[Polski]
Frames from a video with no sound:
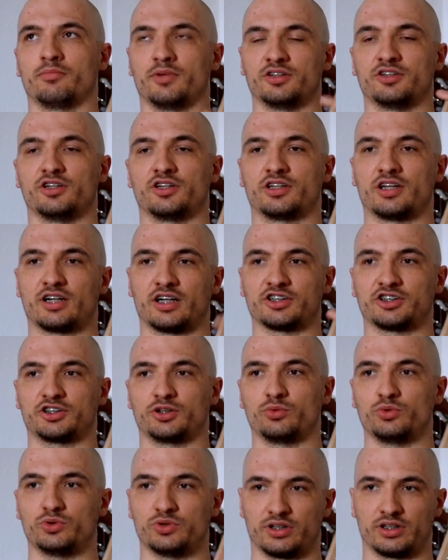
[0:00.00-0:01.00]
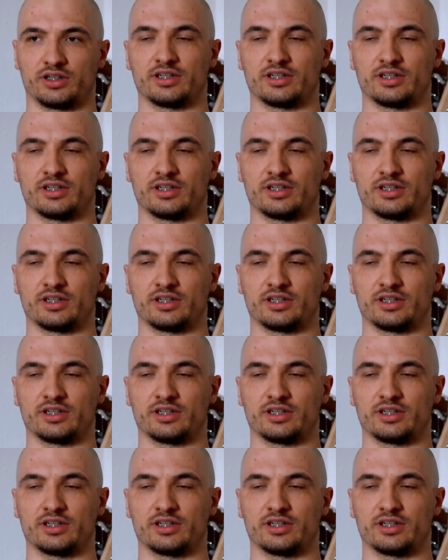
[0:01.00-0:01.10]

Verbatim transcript: będę teraz się uczył